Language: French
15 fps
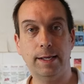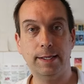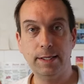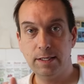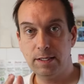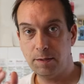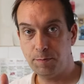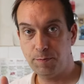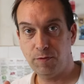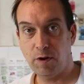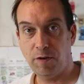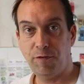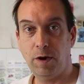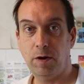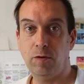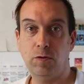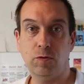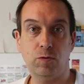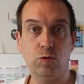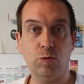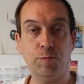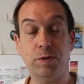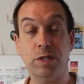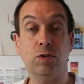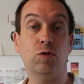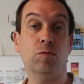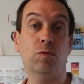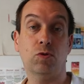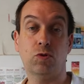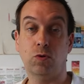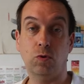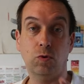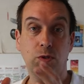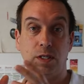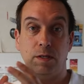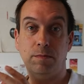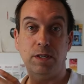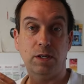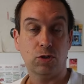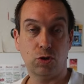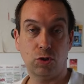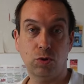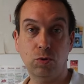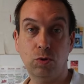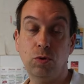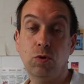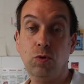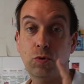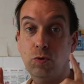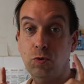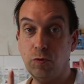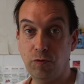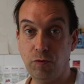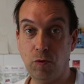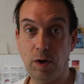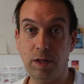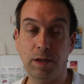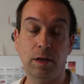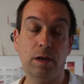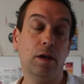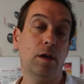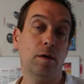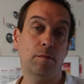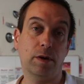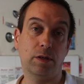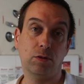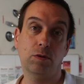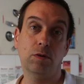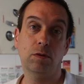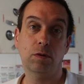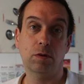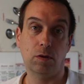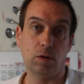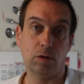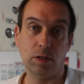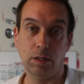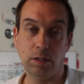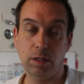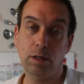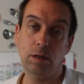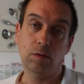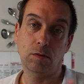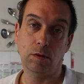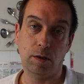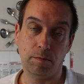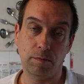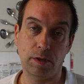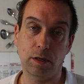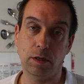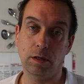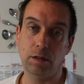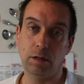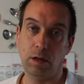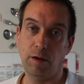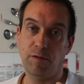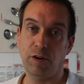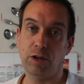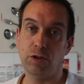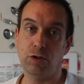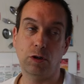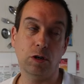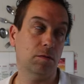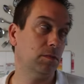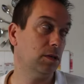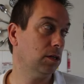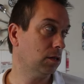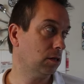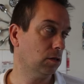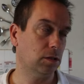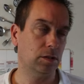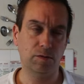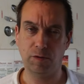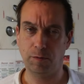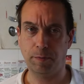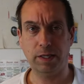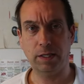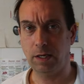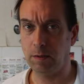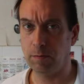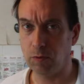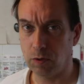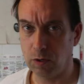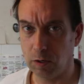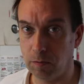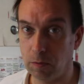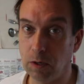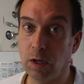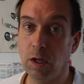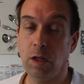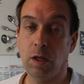L'idée c'est de pouvoir faire une soupe qui se mange aussi bien chaude que froide parce que en été on aime bien la fraîcheur mais quand il fait pas très beau comme